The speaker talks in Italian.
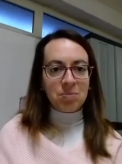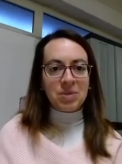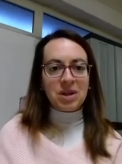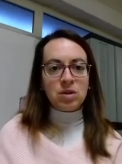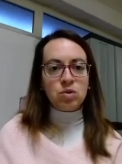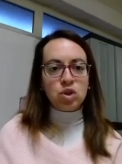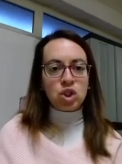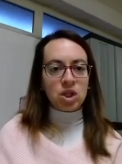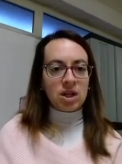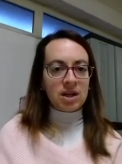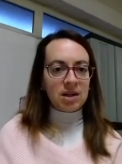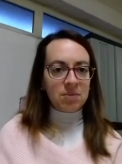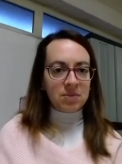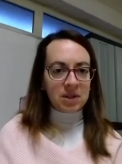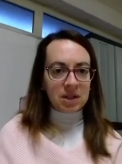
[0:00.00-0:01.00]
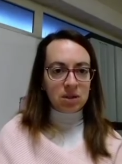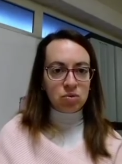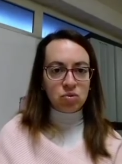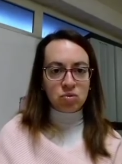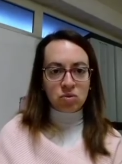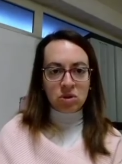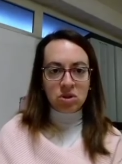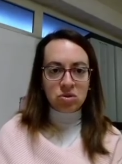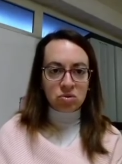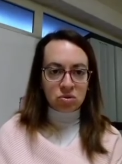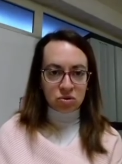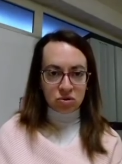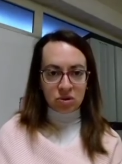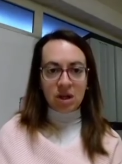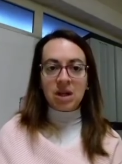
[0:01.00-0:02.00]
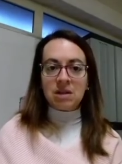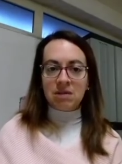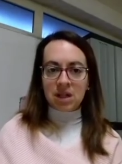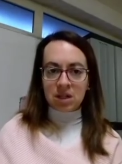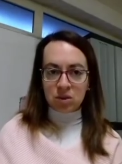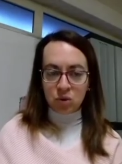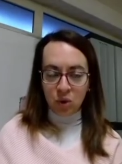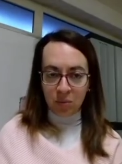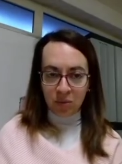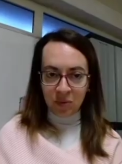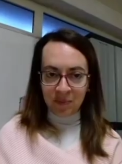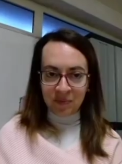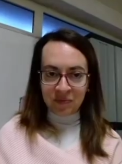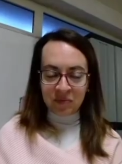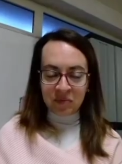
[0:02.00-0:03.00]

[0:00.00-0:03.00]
per riuscire a capire tutto il discorso che arriverà dopo.